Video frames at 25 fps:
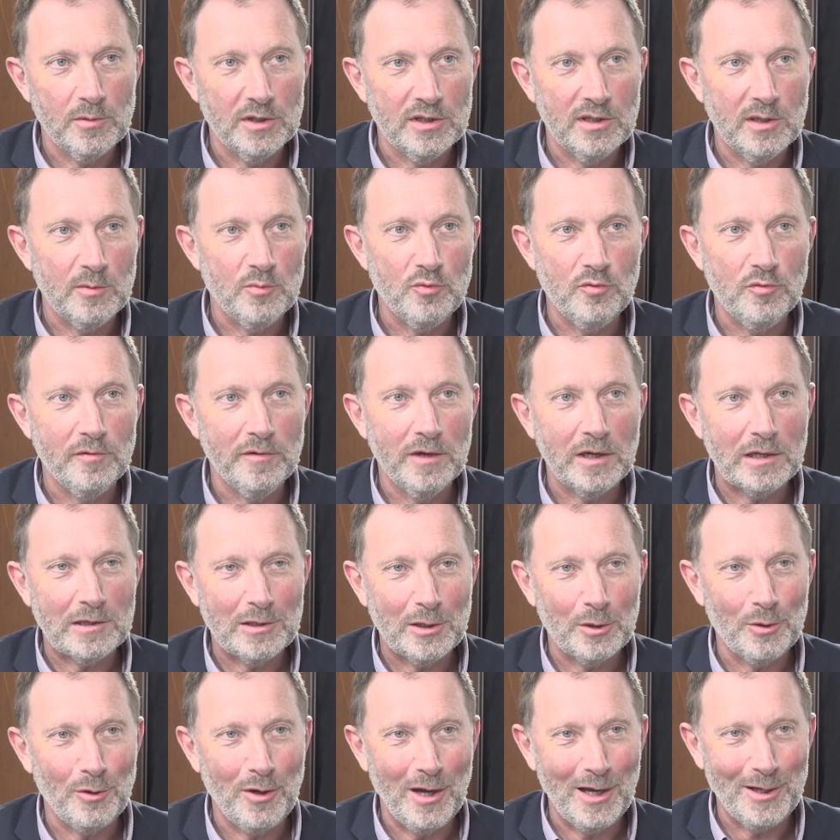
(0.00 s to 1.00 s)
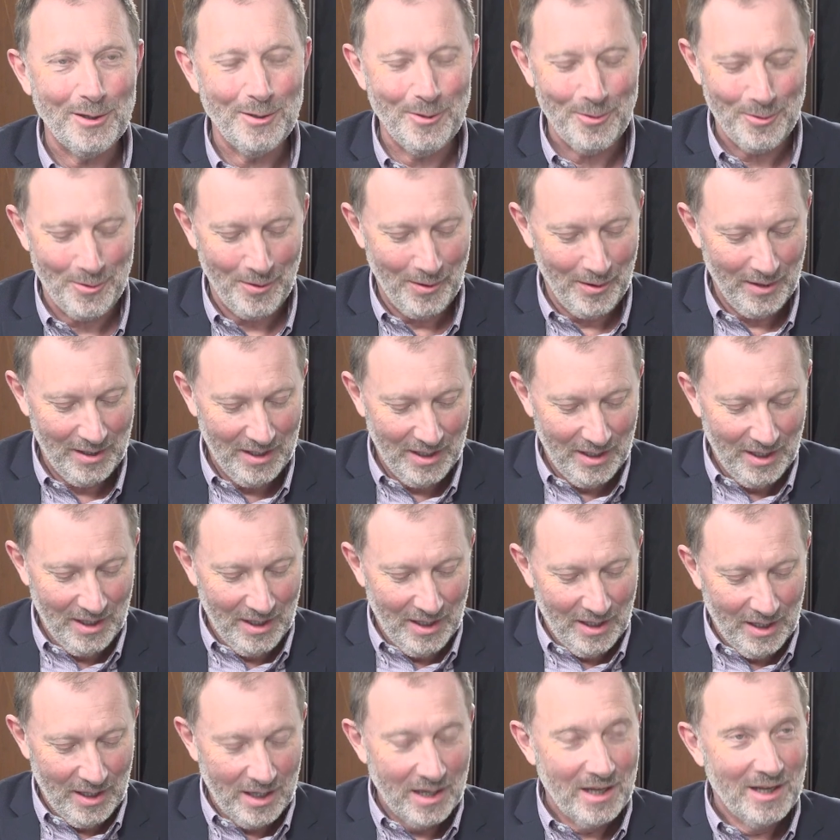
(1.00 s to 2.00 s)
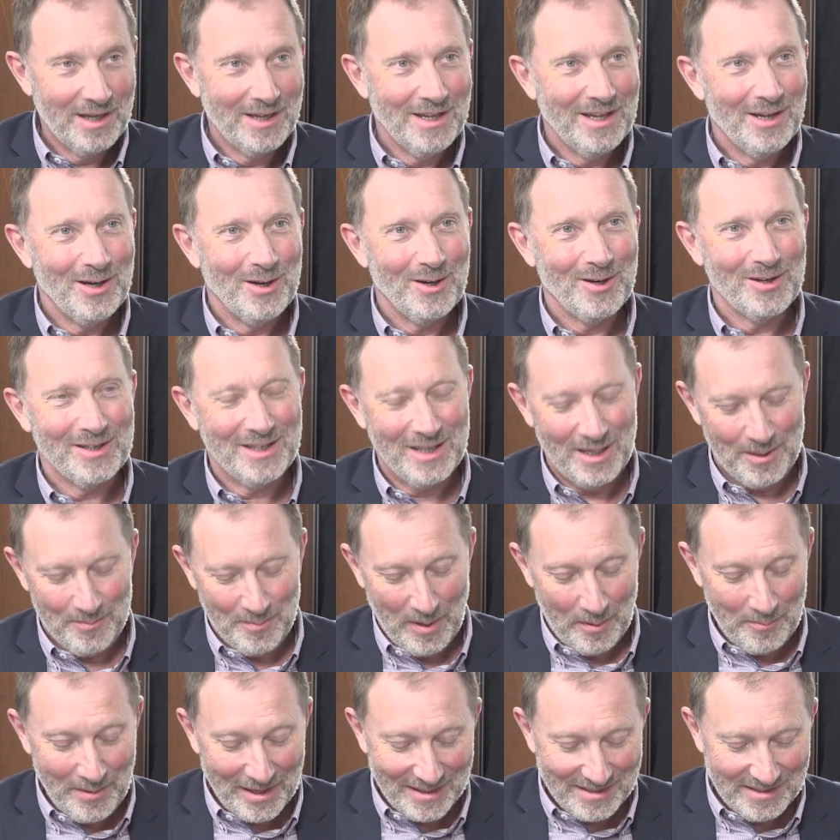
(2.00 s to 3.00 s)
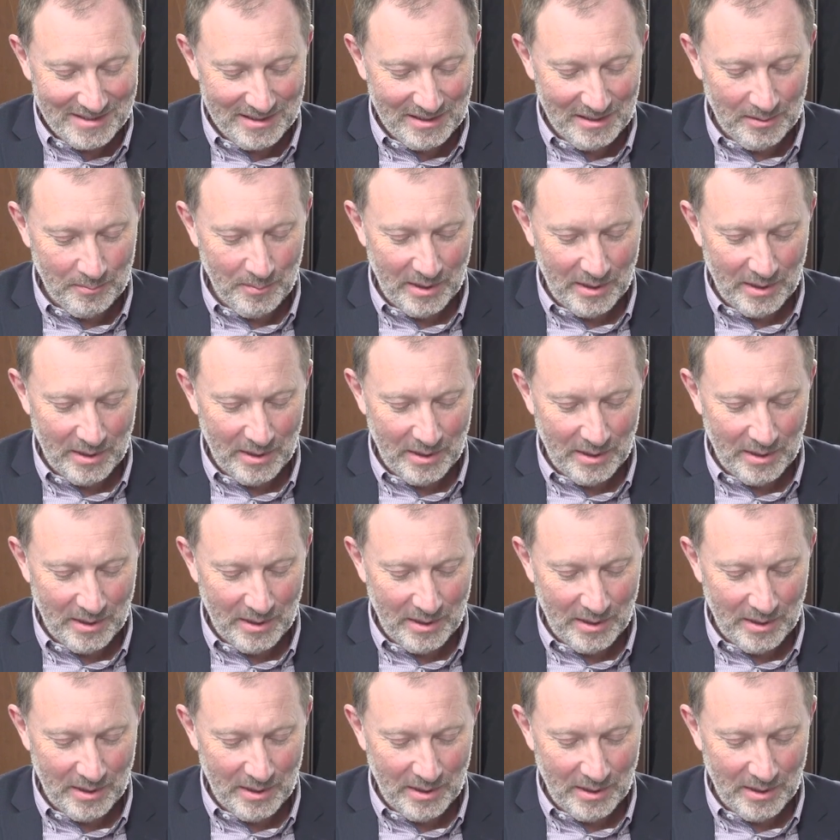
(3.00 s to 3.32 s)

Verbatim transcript: était plus verte mhm. ailleurs. Ok, eh bien merci,